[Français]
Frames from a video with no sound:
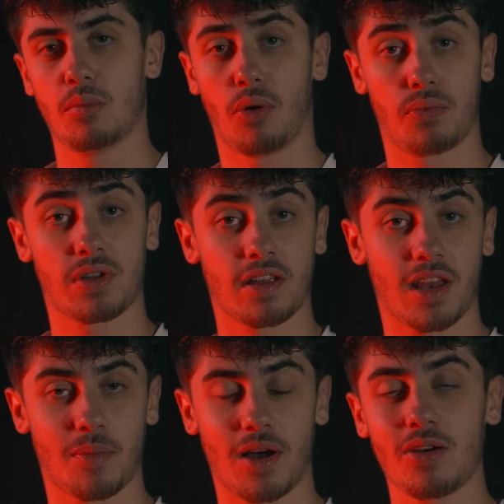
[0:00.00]
Bon, vous
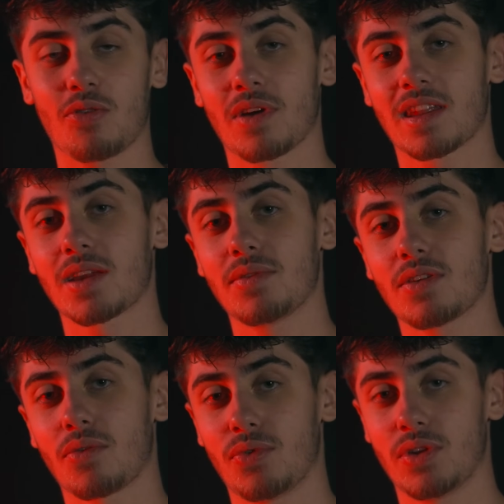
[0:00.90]
inquiétez pas, on va très vite
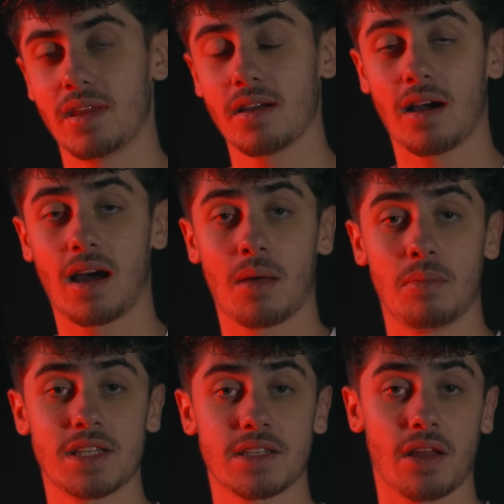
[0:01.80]
en venir à la
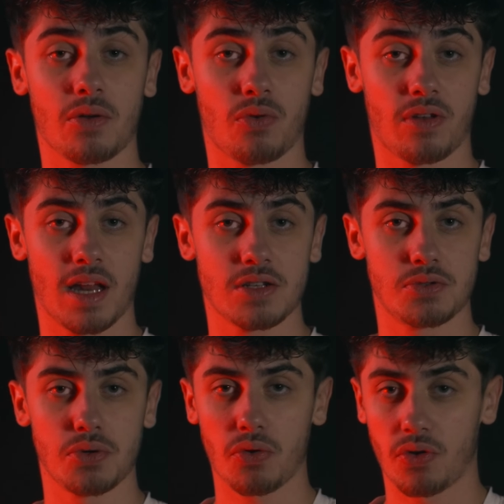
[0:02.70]
mystérieuse
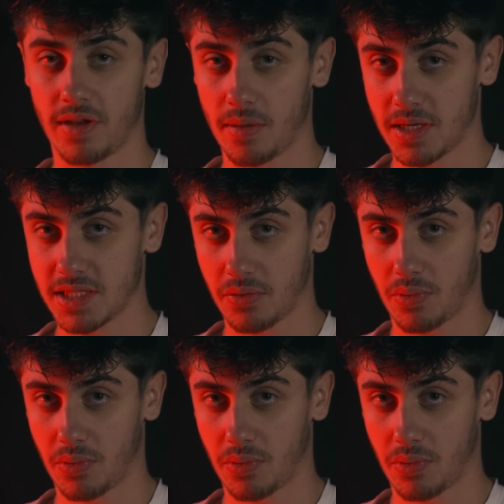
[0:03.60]
nature de cette matière